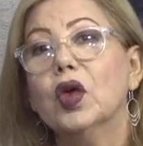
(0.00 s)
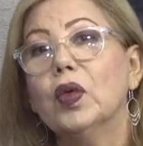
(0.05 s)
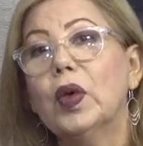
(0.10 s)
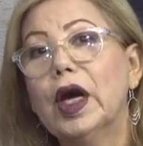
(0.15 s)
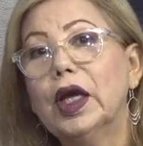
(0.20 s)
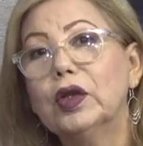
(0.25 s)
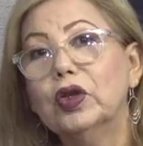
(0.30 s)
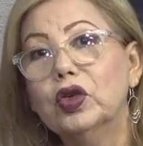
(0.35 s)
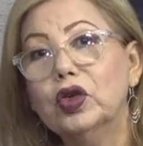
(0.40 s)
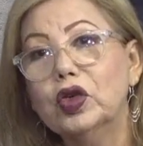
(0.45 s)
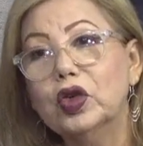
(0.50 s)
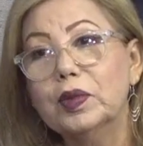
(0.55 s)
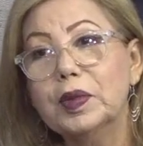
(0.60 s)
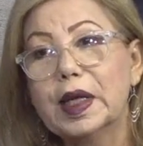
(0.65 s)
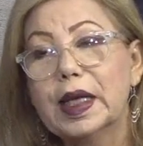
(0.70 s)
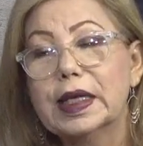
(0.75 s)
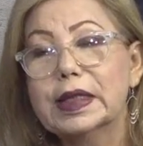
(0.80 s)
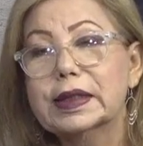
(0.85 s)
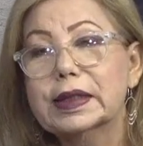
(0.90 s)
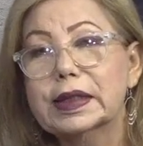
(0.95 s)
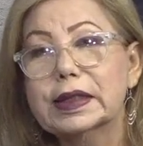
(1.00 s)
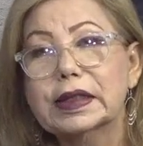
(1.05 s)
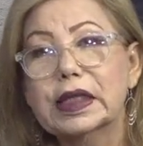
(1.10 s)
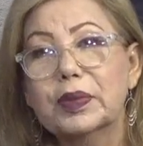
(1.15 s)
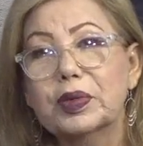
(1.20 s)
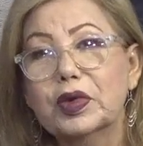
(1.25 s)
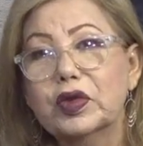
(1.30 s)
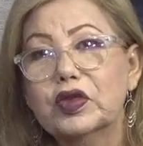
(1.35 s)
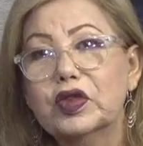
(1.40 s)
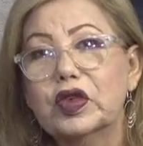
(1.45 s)
¿Cuándo comienza
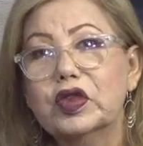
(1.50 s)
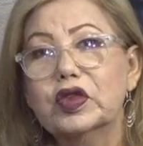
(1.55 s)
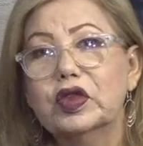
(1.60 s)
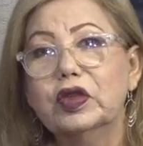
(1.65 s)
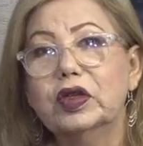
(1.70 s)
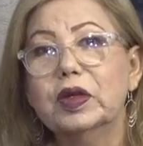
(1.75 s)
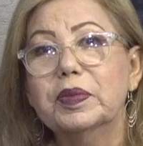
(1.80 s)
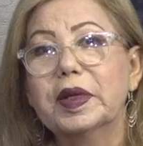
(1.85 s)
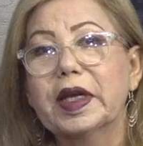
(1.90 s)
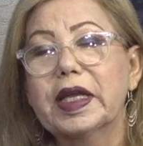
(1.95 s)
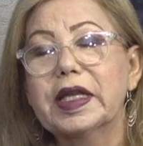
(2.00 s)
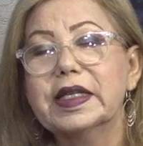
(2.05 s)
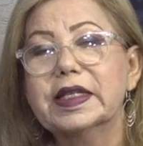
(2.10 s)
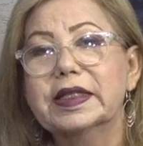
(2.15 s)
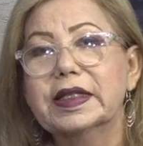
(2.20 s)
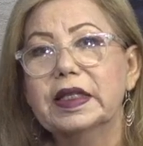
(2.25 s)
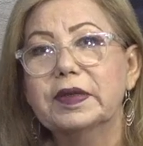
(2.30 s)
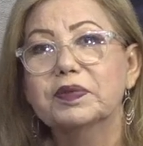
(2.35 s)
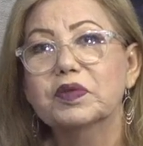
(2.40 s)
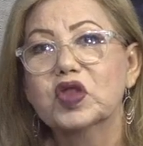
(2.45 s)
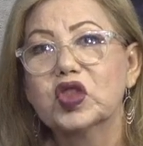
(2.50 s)
este proceso de preinscripción?